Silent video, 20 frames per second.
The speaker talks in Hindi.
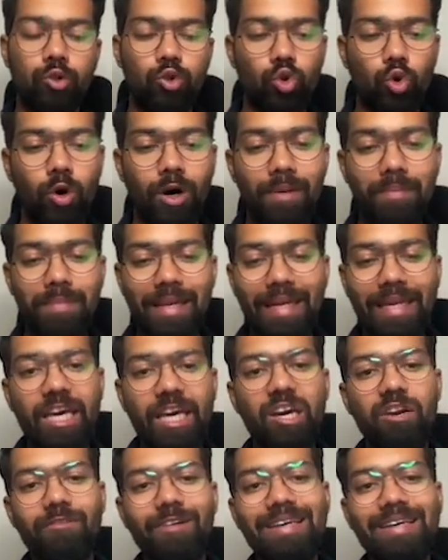तो हम
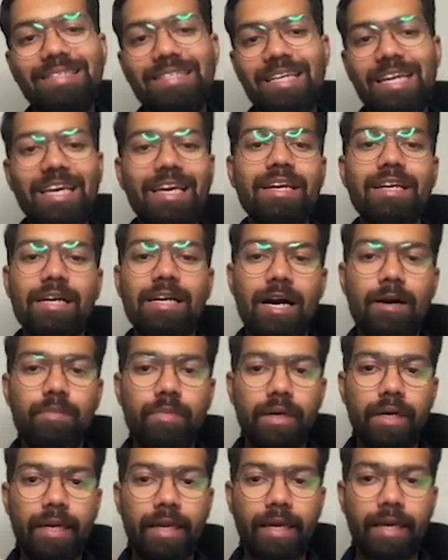लेयर वाइज लेयर काम
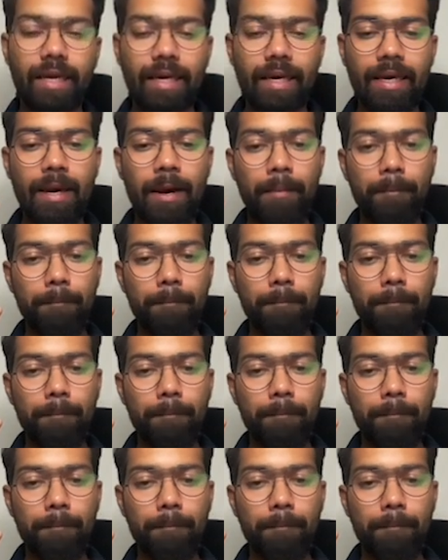करेंगे